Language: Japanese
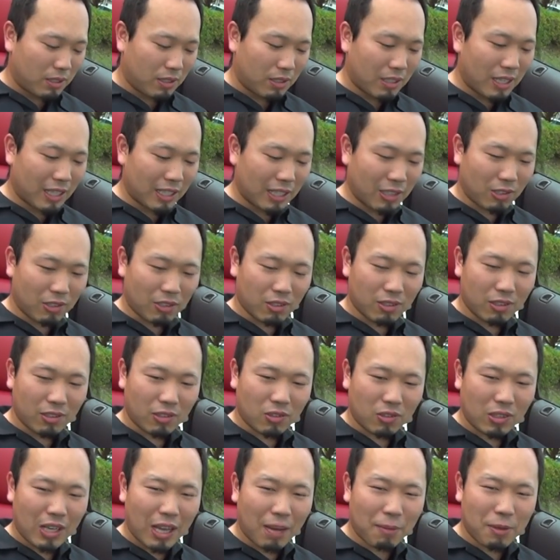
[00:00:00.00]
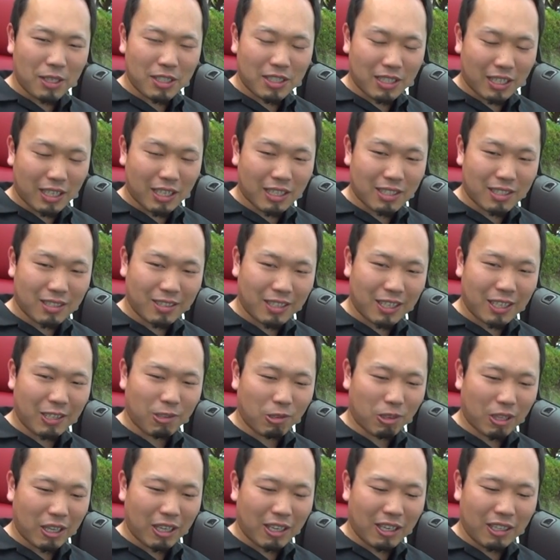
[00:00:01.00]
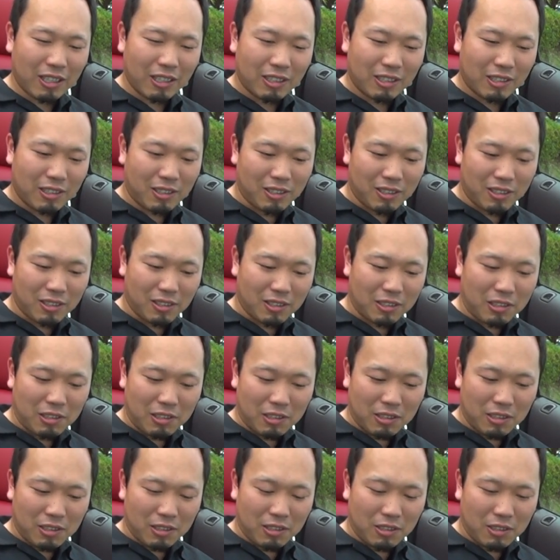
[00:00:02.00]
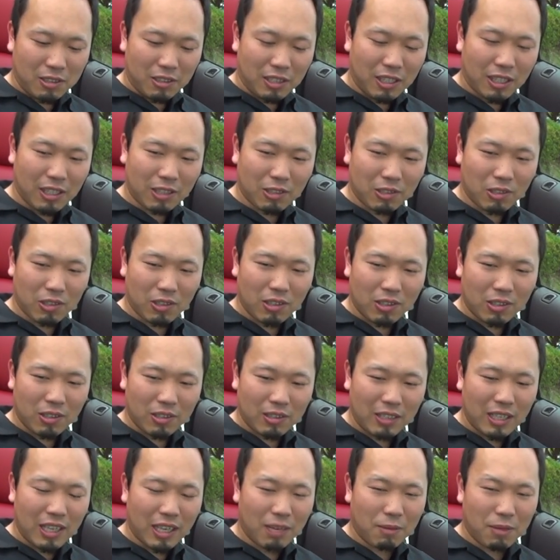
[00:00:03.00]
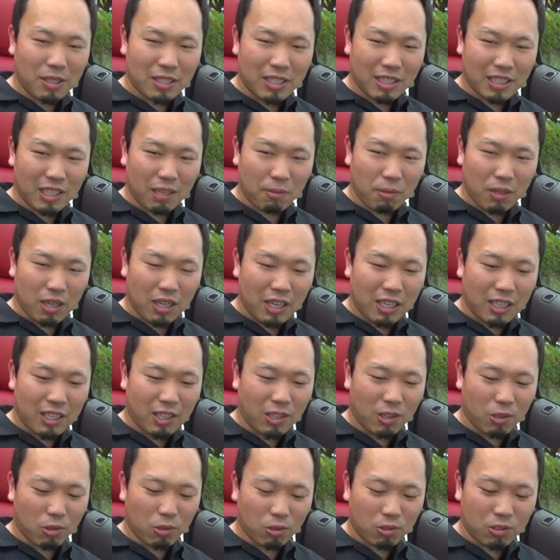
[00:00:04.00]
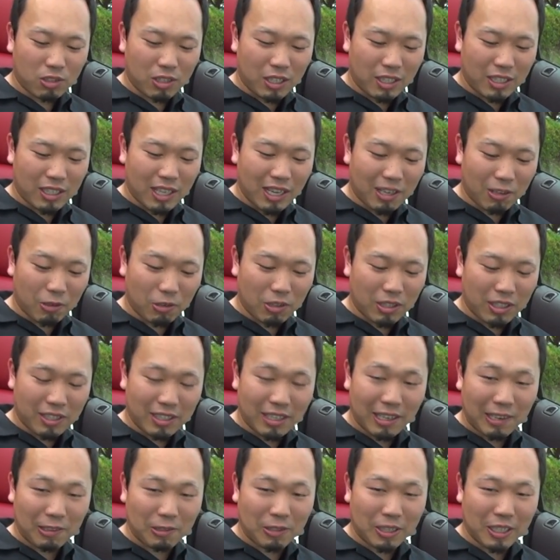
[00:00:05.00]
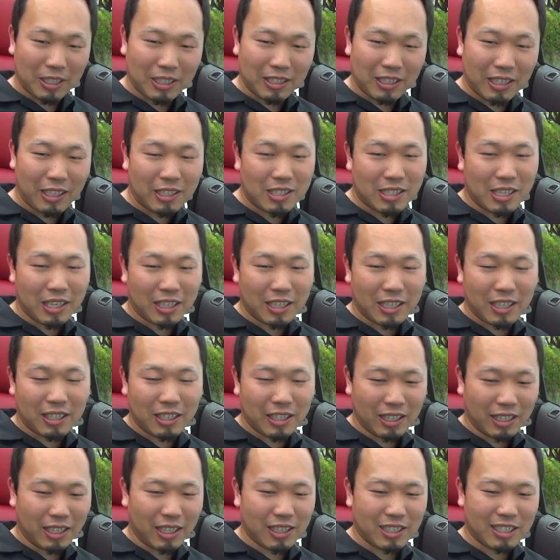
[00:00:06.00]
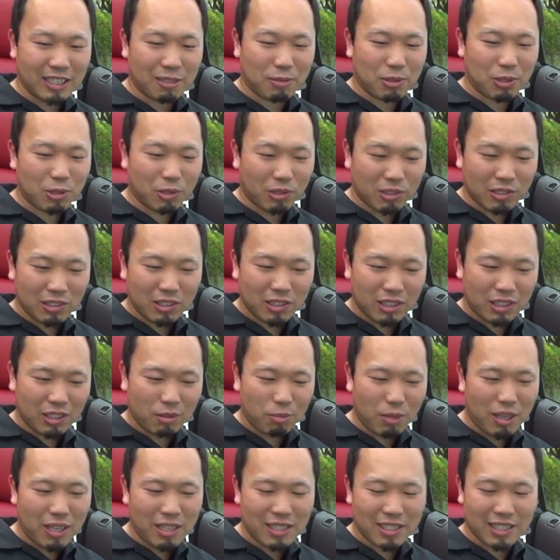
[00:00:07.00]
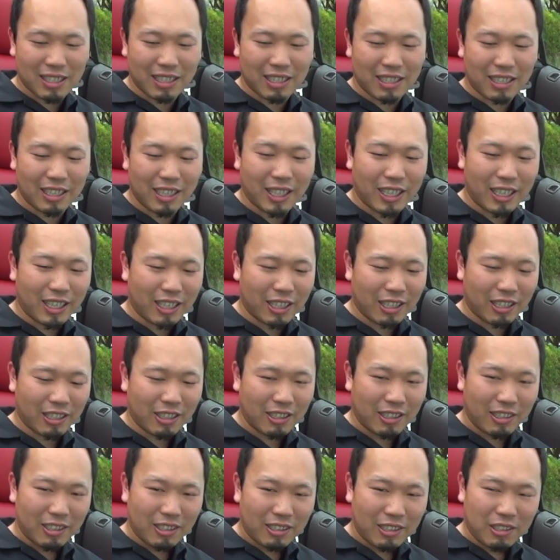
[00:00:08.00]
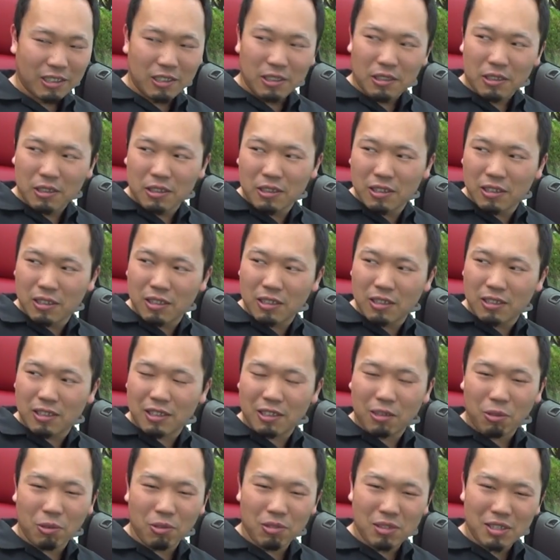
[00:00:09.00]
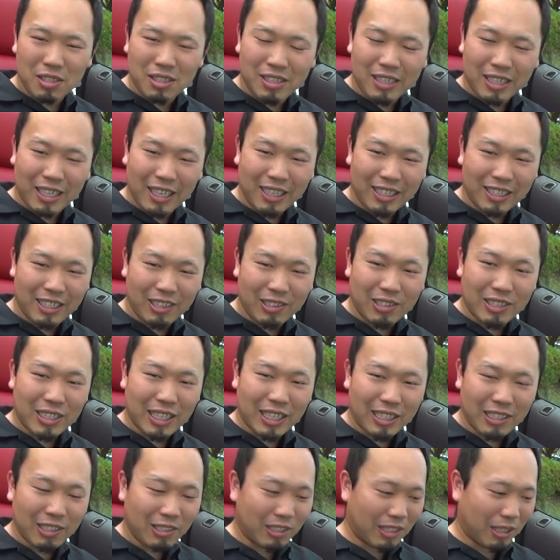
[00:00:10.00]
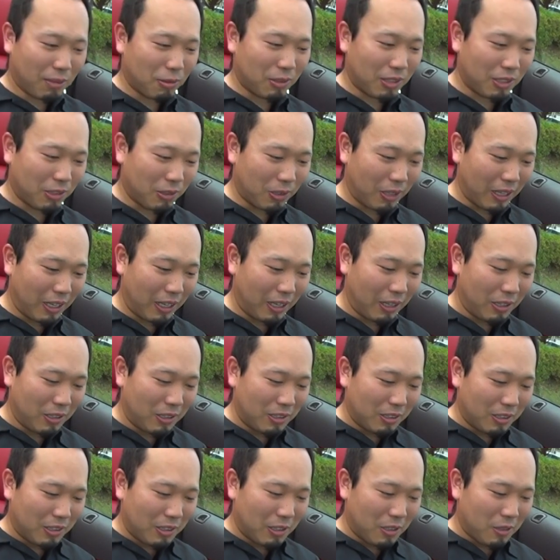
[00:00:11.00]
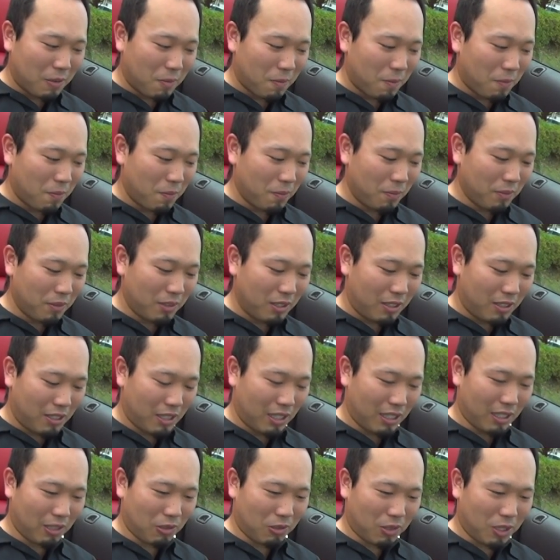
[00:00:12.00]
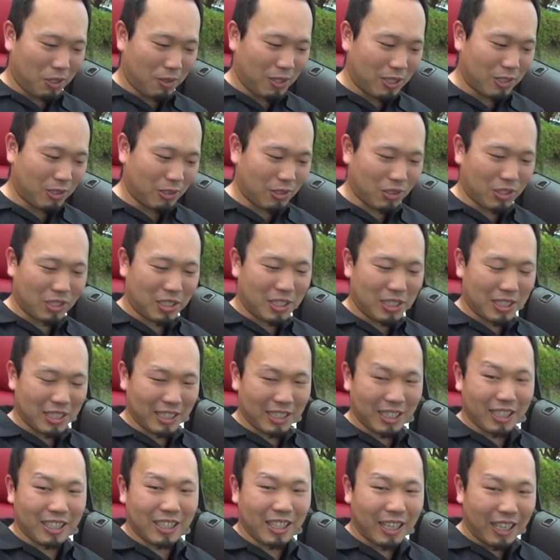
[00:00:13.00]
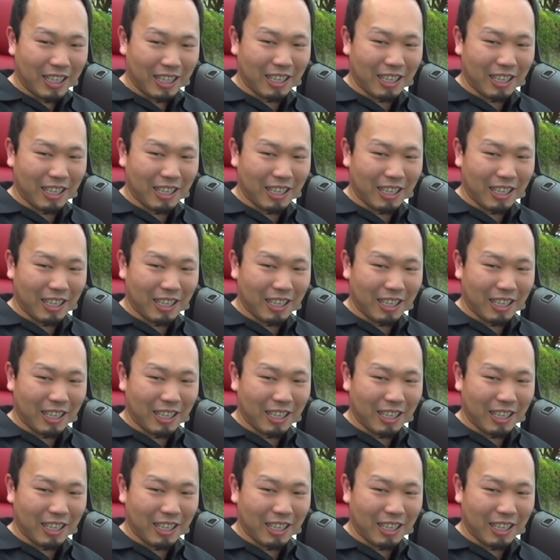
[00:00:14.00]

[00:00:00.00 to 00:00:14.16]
なんだろうアメ車が好きとかだけどねアメ車ってやっぱ排気量6リッター5リッターとかあって税金高いしでもそういうイメージだから日本人で合ってるっちゃ合ってるかもねこれただ俺はちょっと好きじゃないな